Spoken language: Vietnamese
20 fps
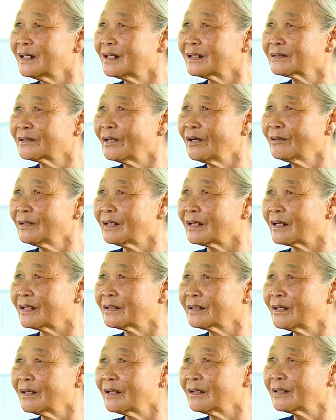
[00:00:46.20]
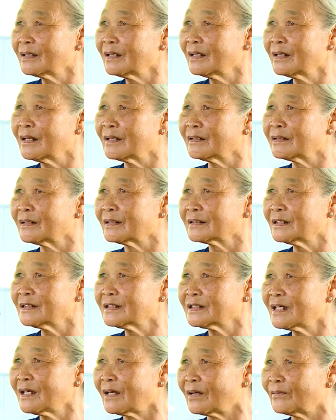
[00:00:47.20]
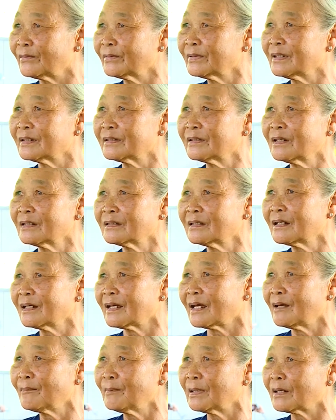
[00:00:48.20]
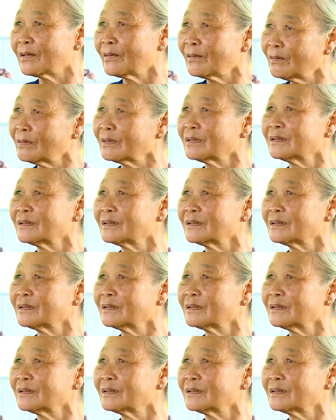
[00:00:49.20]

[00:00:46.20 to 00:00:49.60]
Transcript: cho ít lại cho gia đình và cho xã hội và cho tất cả bà con